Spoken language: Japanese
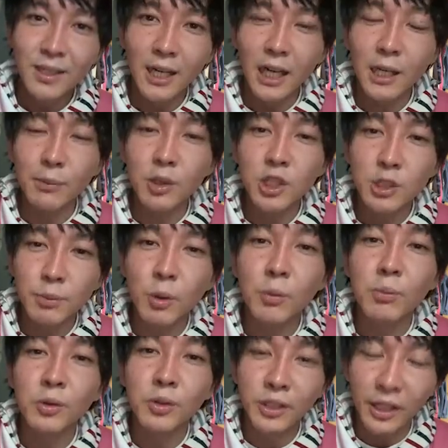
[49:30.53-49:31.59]
金持ち
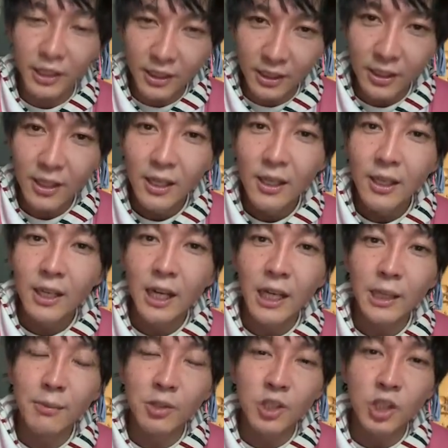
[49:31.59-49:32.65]
ボンボンで、
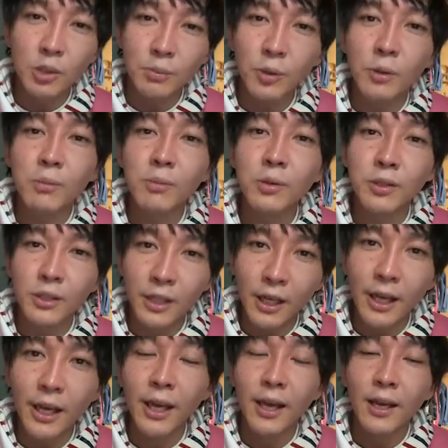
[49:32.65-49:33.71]
金持ちのボンボン
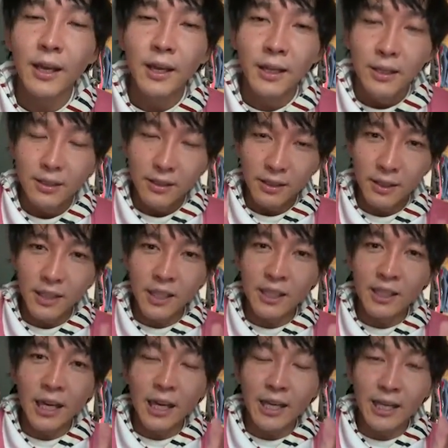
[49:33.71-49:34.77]
で、い
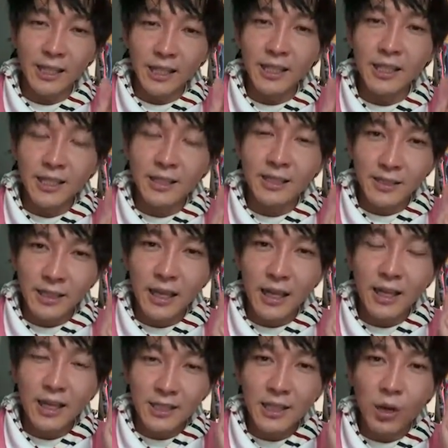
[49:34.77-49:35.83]
いだ、いい、なん
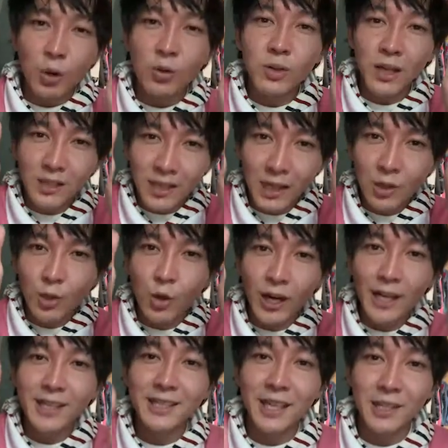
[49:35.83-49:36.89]
かさ、音楽学校
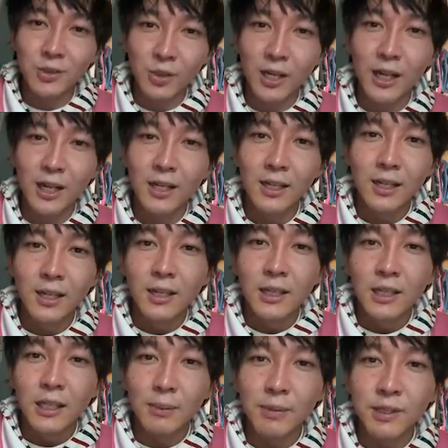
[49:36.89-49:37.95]
入ったりとか、
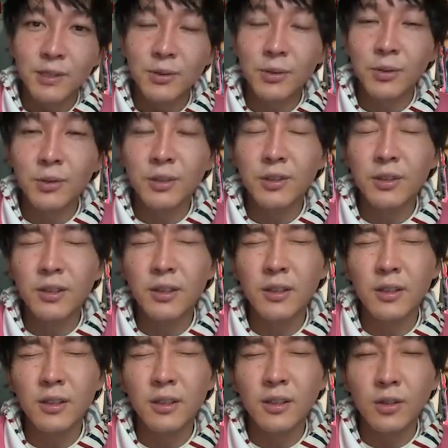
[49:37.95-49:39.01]
やっぱそうい
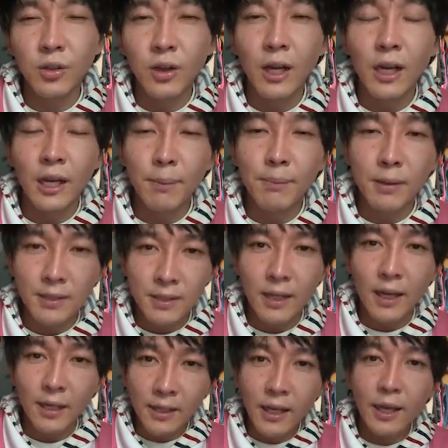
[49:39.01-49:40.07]
うのが、やっぱ
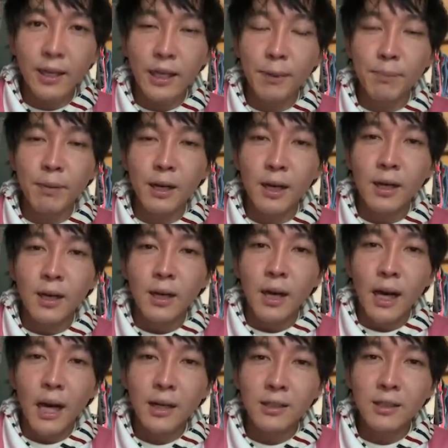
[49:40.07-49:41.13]
ね、やっぱ、
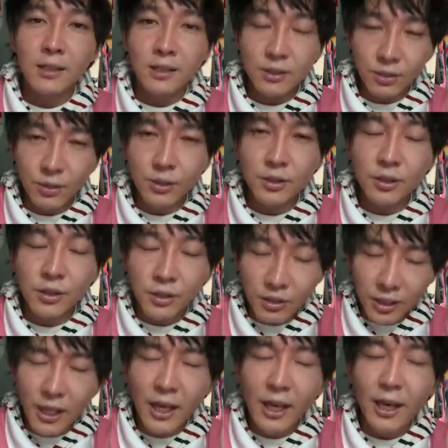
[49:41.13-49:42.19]
は、そういう
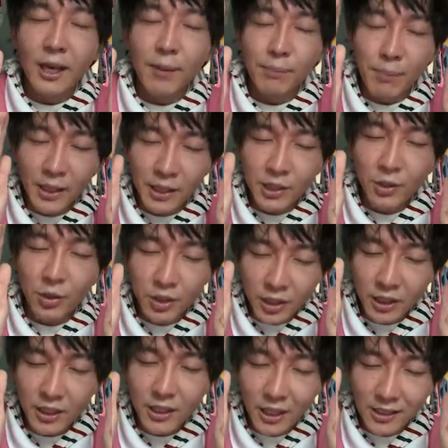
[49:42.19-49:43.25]
ので勉強し
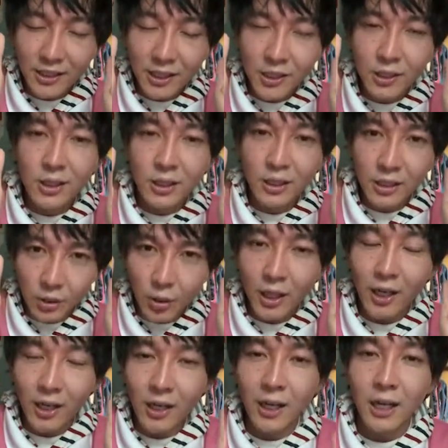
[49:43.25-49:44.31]
てきたって人
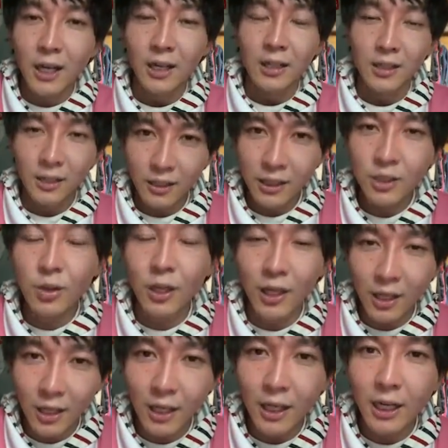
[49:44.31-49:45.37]
だから、人だ
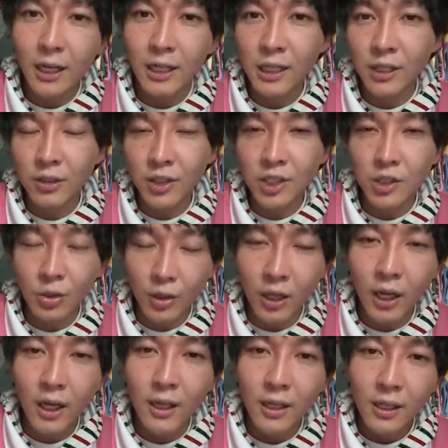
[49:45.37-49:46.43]
から、井口と
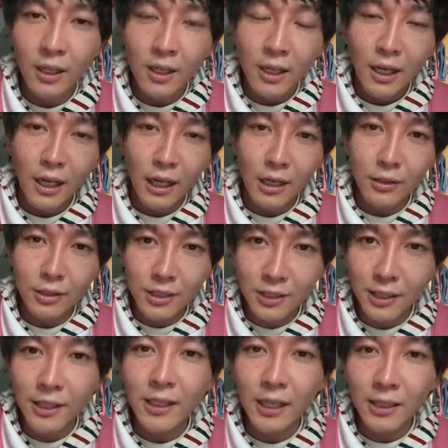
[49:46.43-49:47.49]
か、あの、
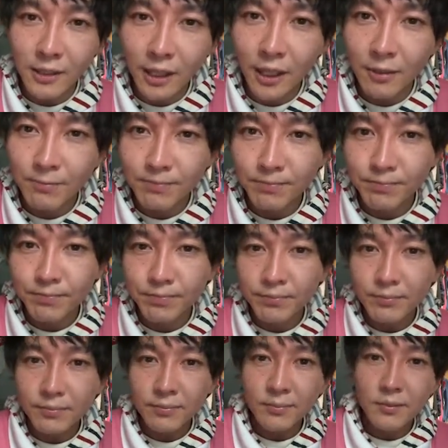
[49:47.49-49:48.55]
常田って。
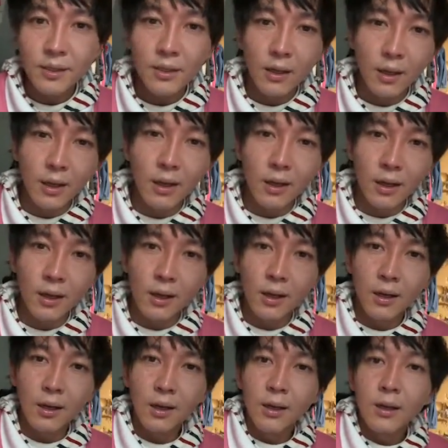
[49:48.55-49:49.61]
うん。
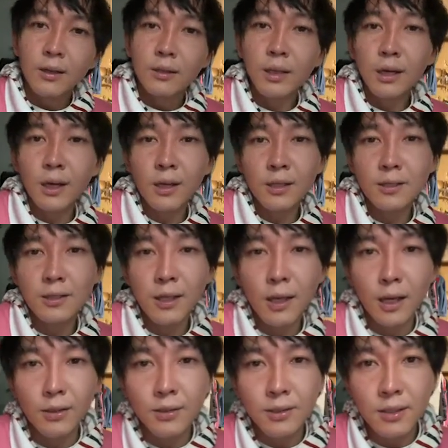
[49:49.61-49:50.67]
だから
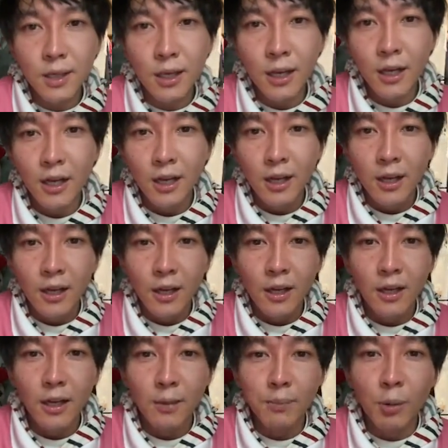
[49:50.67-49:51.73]
さ、あのさ、
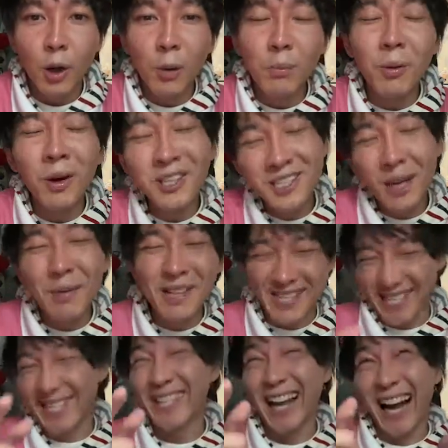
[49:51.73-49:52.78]
えー、ボンボン差
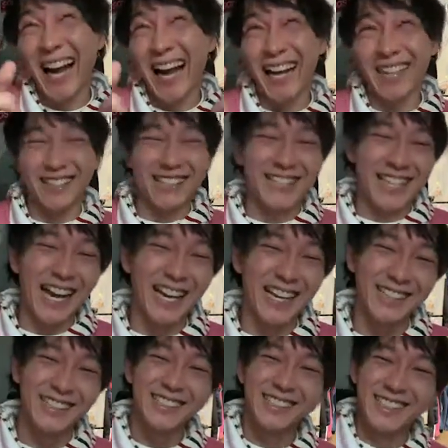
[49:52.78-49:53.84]
別来たーってちゃ、違う、
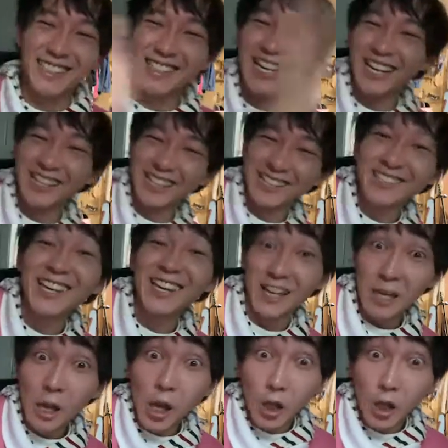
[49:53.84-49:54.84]
聞け、聞け